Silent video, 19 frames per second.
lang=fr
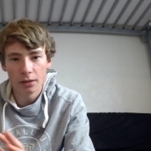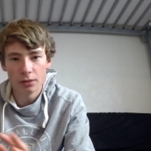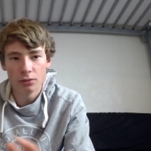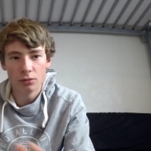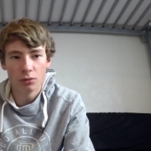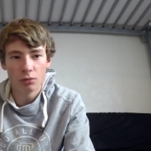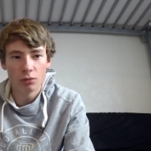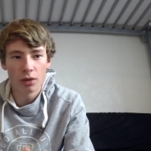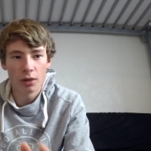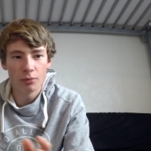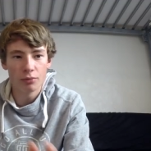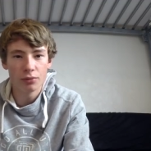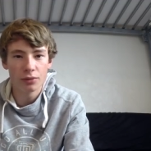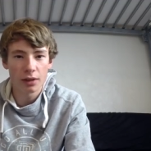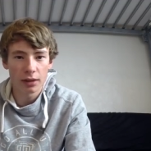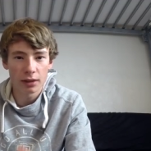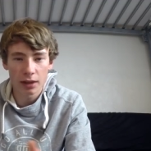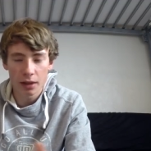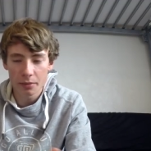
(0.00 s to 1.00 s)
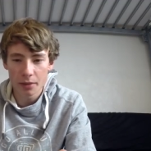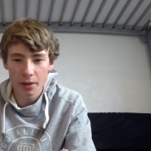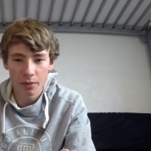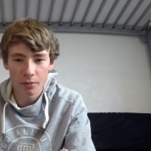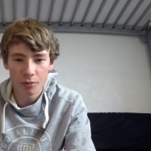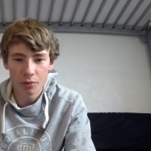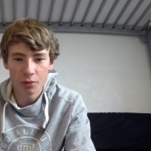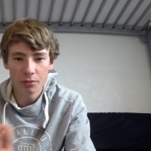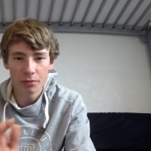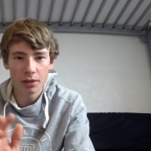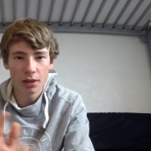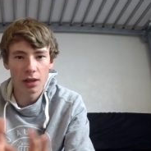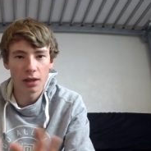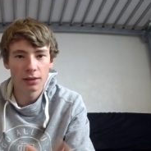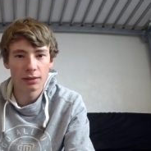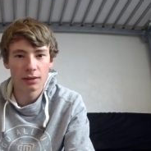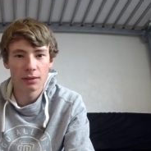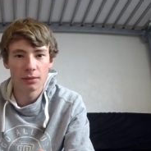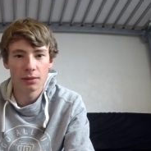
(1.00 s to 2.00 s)
Donc on a pu se rattraper un peu, mais
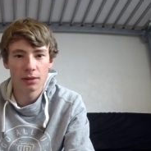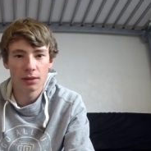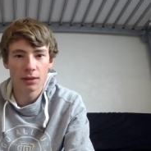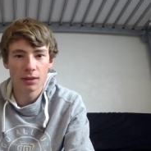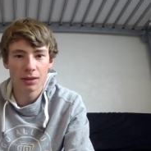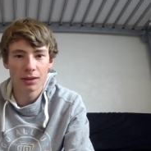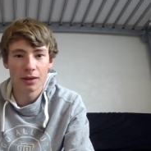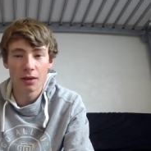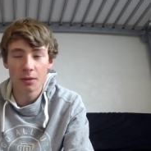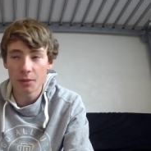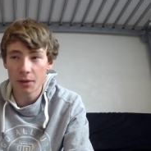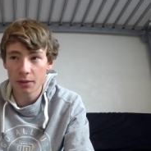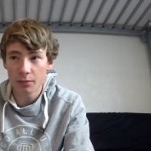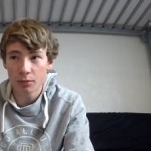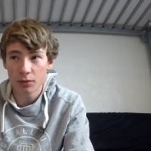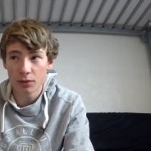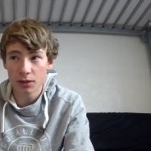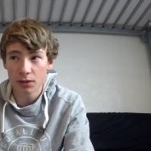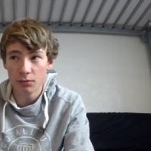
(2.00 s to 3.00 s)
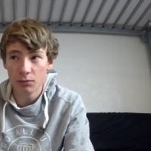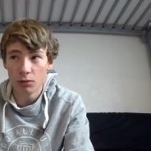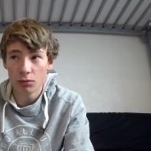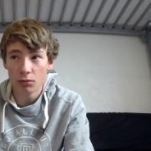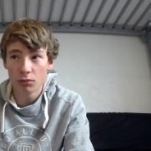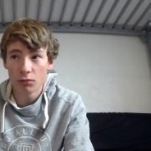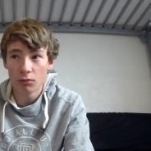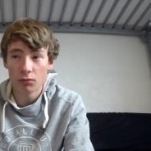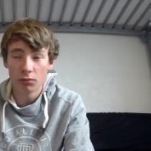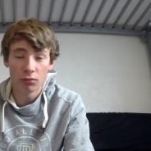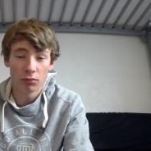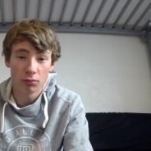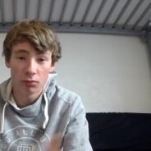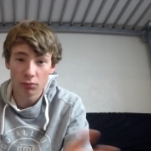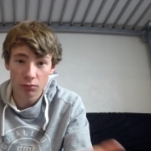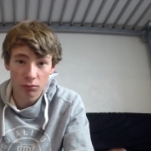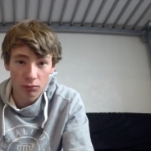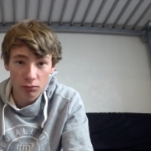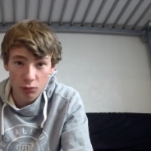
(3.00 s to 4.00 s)
là ça va pas être possible, donc
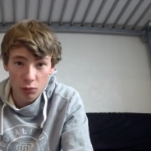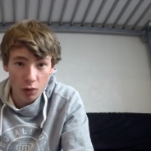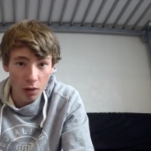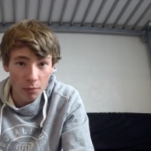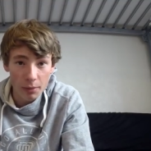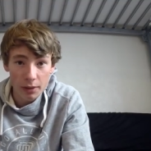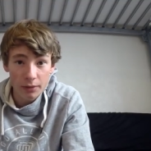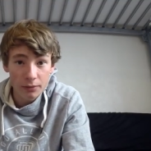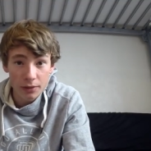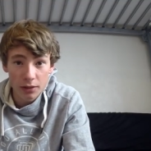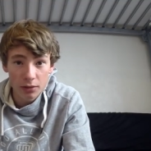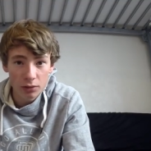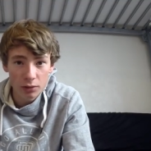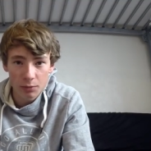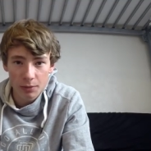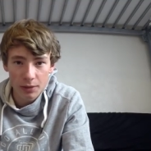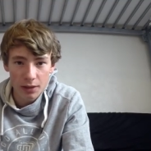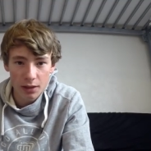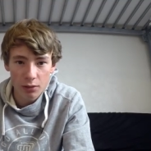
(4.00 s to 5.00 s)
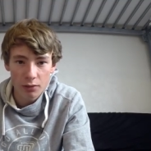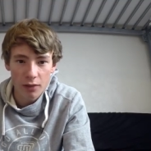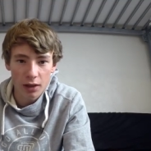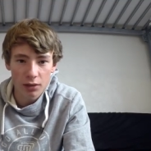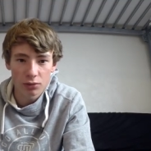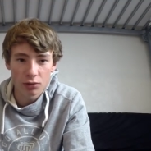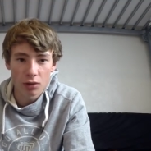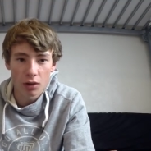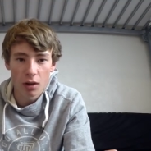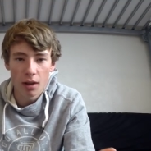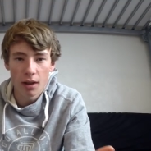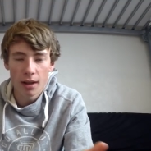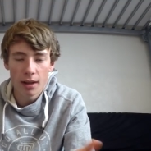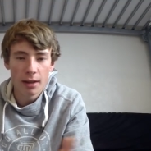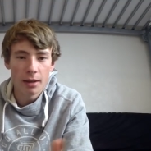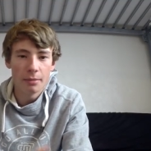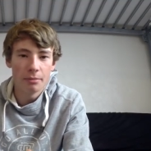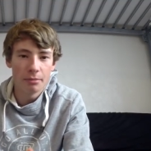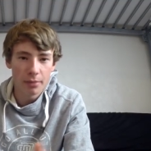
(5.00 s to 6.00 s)
il n'y aura pas de vidéo spéciale ouverture.
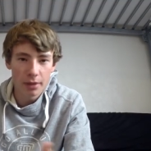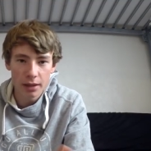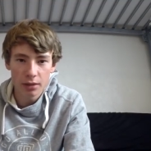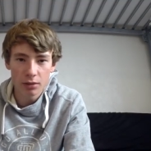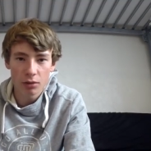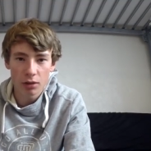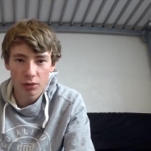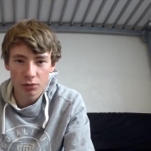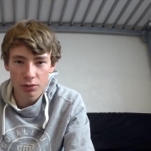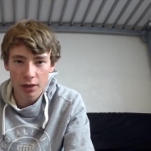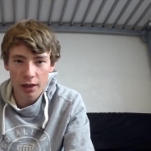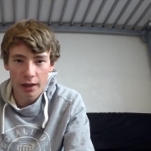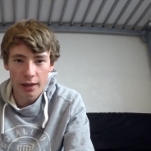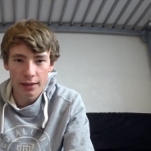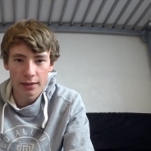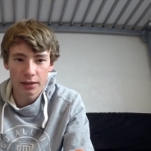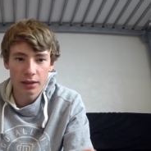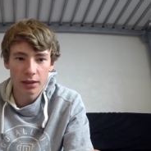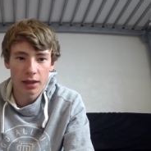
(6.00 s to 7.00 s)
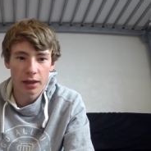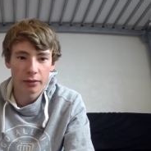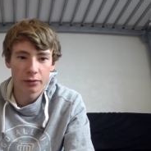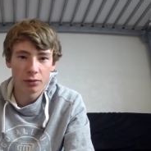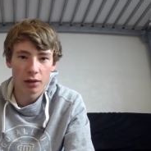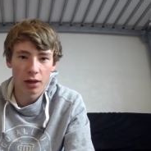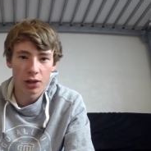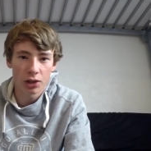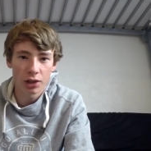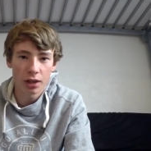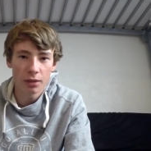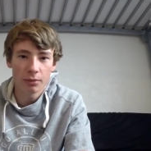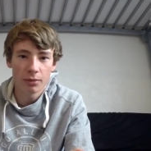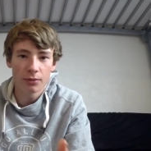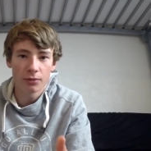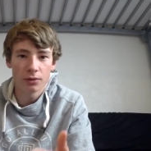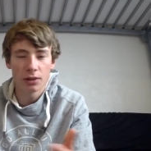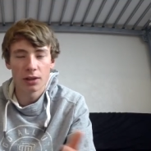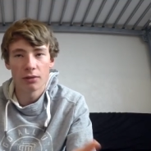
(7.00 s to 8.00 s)
Mais il y aura du carnassier qui arrive sur la chaîne,
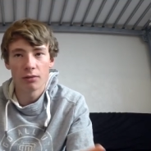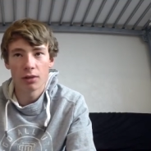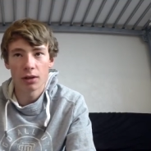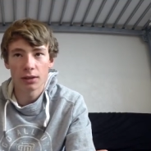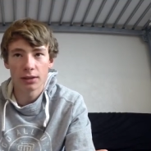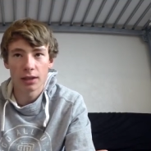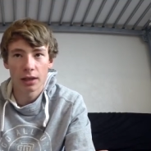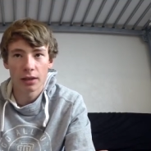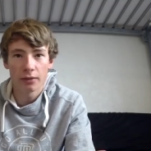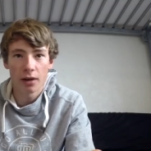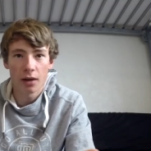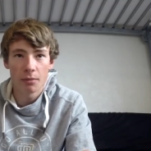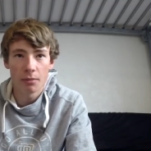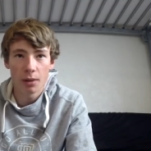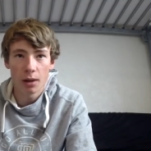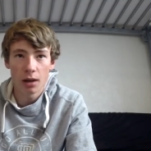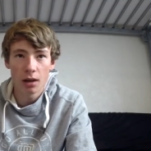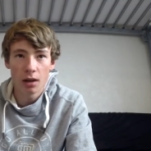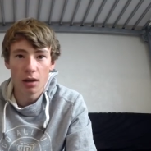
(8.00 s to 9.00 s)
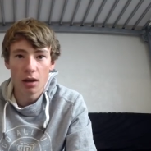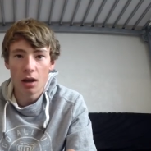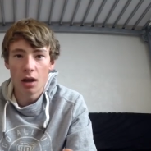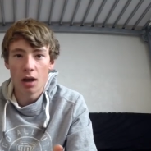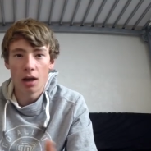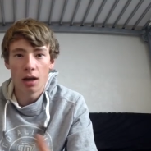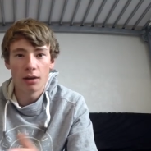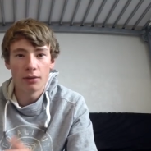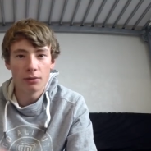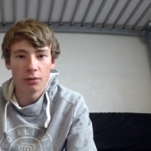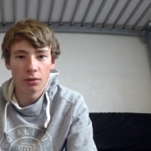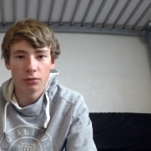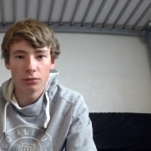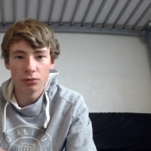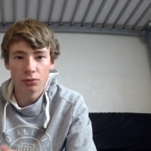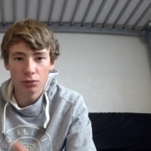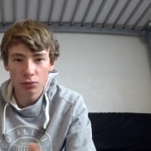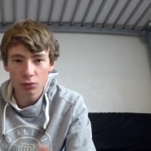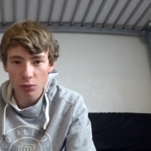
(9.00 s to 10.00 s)
mais il faut savoir que ça n'arrivera pas avant
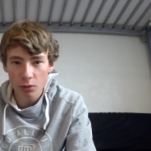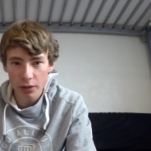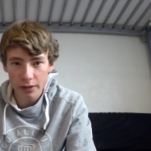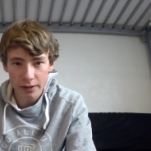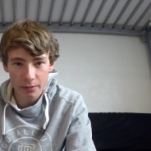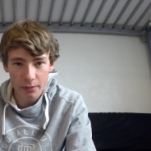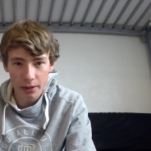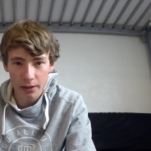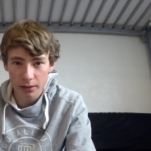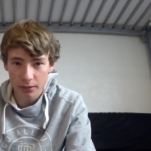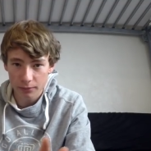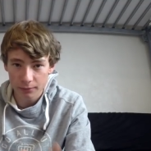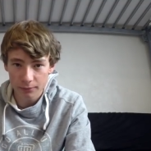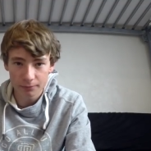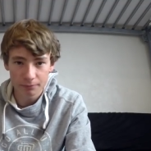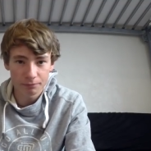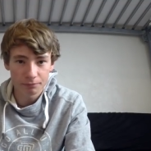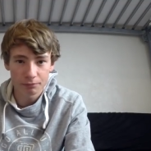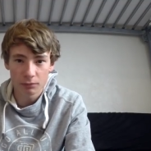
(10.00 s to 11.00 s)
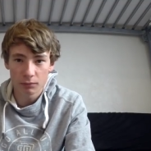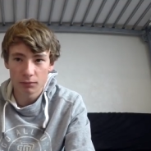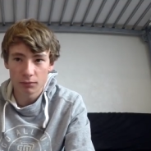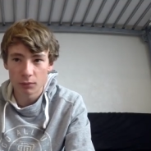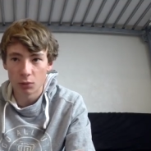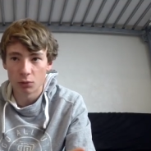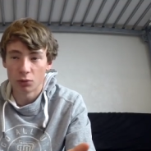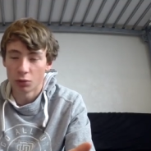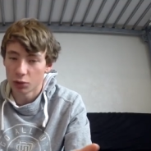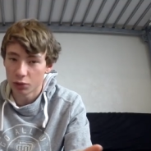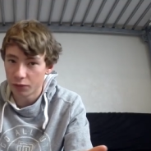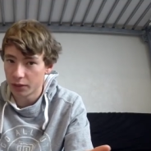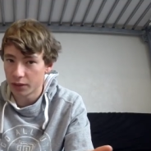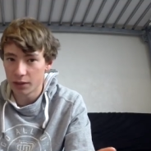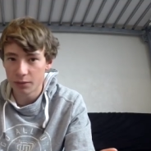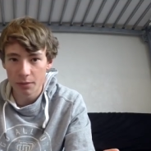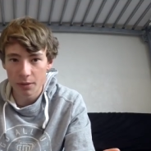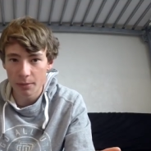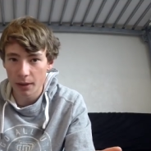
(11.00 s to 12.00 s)
2-3 semaines, le temps que je
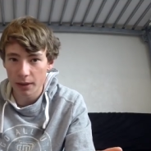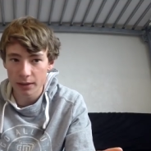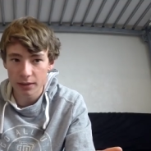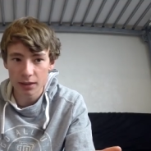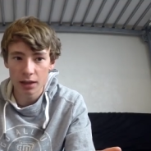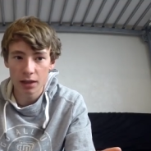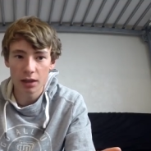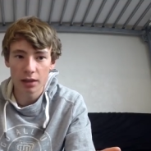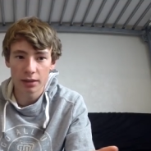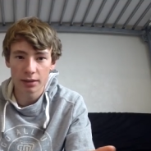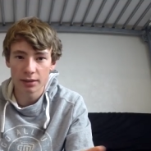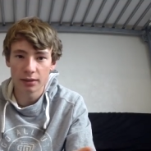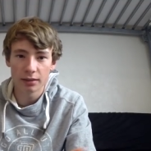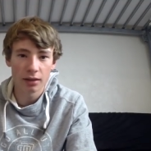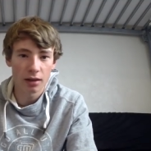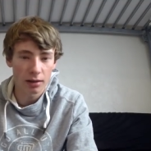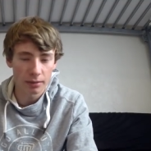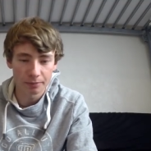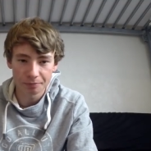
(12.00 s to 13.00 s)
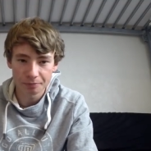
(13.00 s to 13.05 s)
finisse mes partiels, etc.